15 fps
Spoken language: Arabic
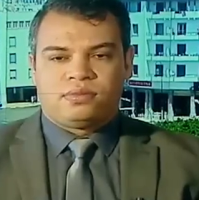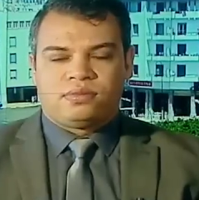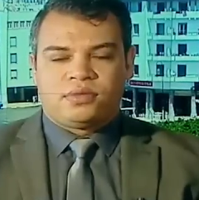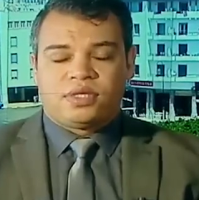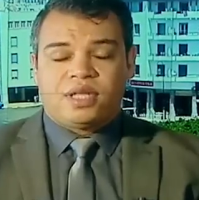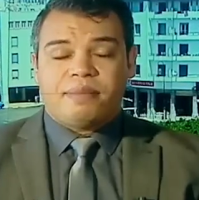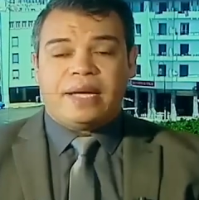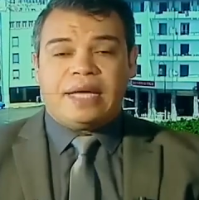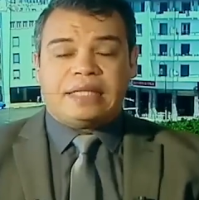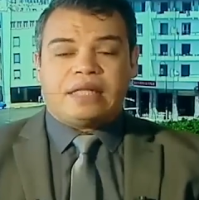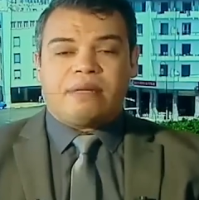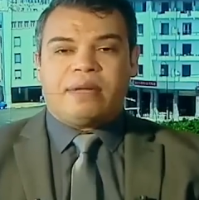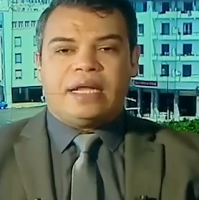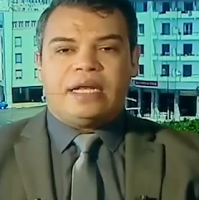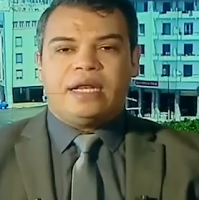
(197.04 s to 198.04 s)
طبعا طبعا
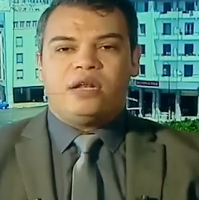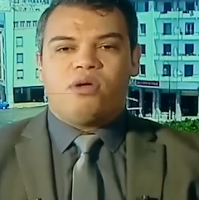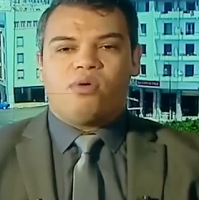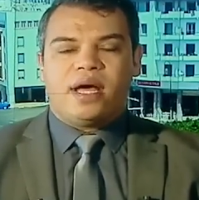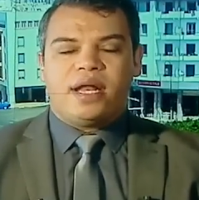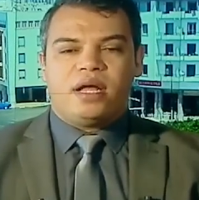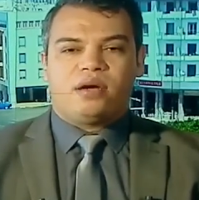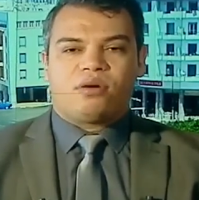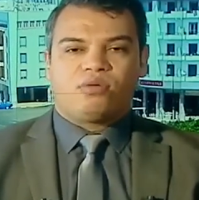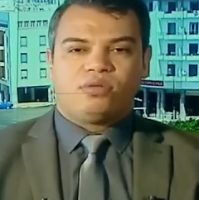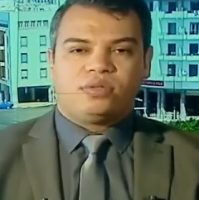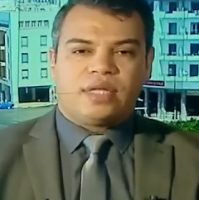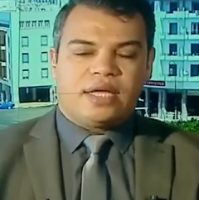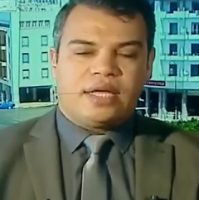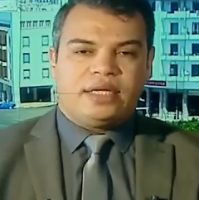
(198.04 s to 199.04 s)
لانه انا كنت
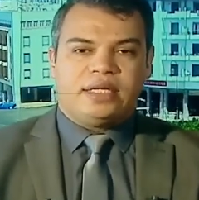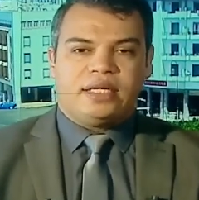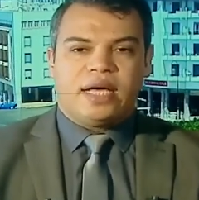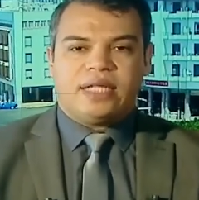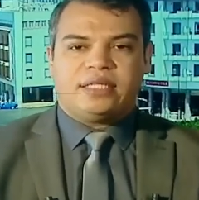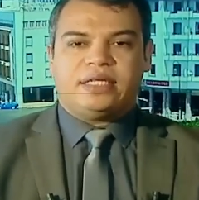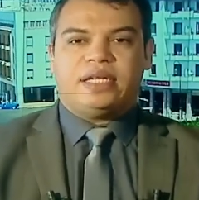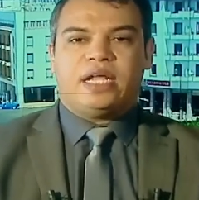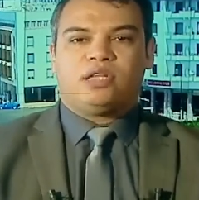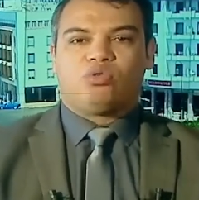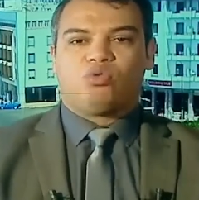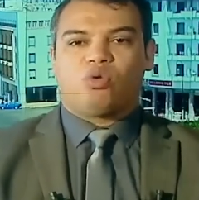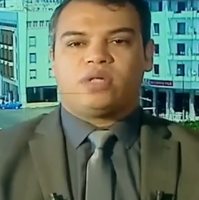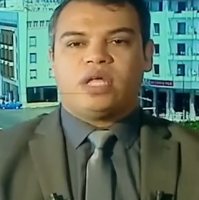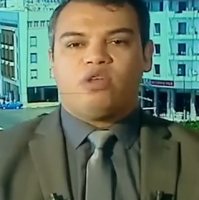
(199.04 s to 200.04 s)
يعني اتي الى النقطه
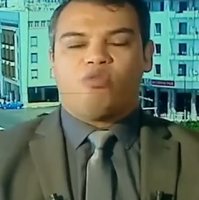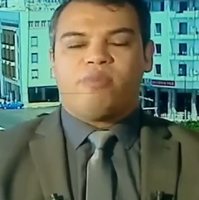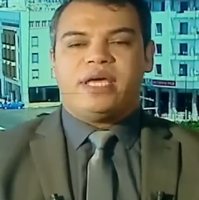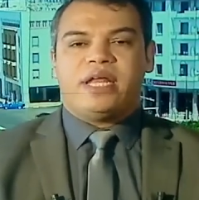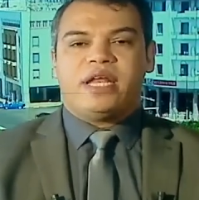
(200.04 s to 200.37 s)
لابين انه